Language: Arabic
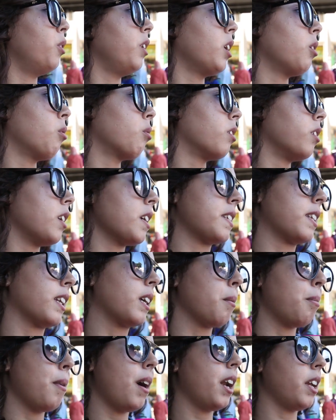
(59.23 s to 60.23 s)
وعلى دوك الناس
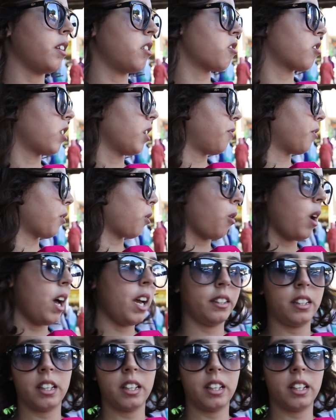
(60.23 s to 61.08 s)
الكبار حيت كيفرقوا